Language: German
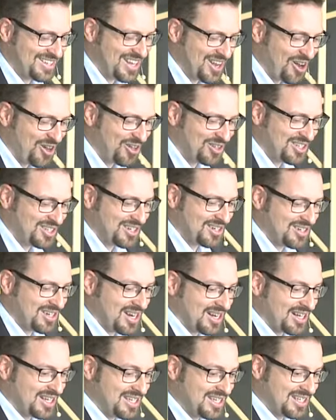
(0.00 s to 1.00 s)
äh Theater
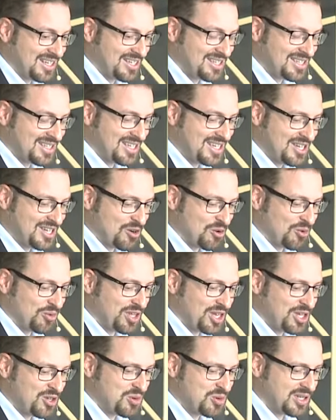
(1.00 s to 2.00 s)
der, des Kigo
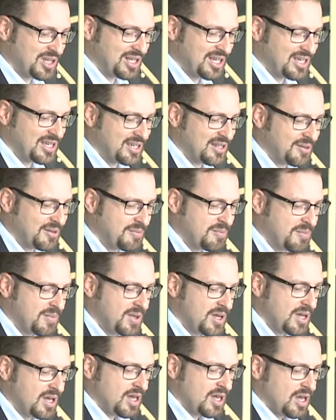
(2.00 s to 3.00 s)
und der Jugendlichen.
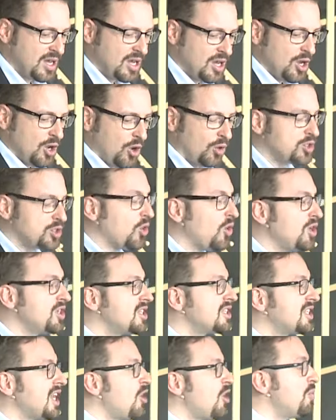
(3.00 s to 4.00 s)
Und so
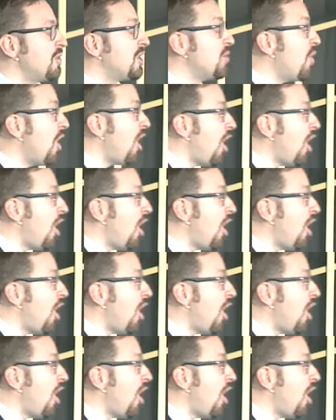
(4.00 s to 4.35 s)
ist es auch mit dem